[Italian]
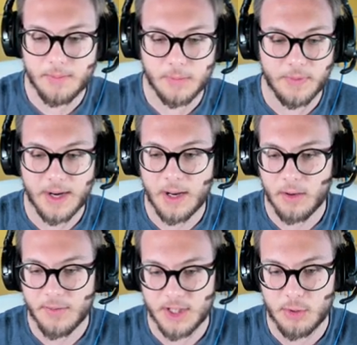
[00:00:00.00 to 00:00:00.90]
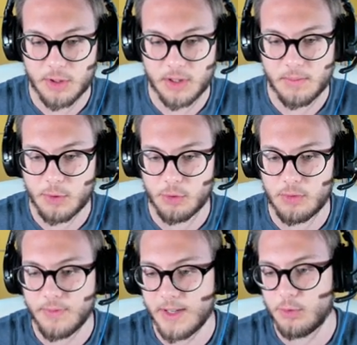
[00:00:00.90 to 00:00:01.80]
dovrei... Allora, facciamo così, mi sono
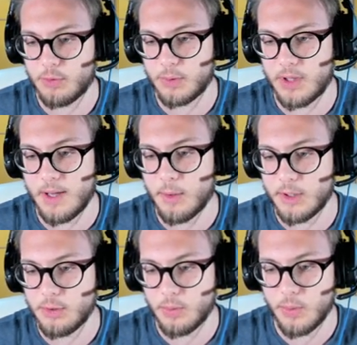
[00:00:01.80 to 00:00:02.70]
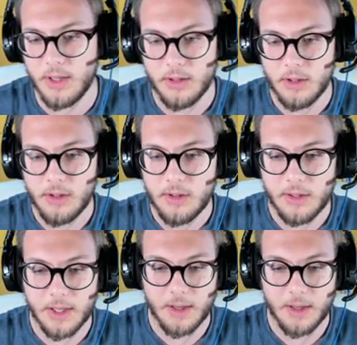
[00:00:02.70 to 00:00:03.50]
stufato. Spostiamo questo qui e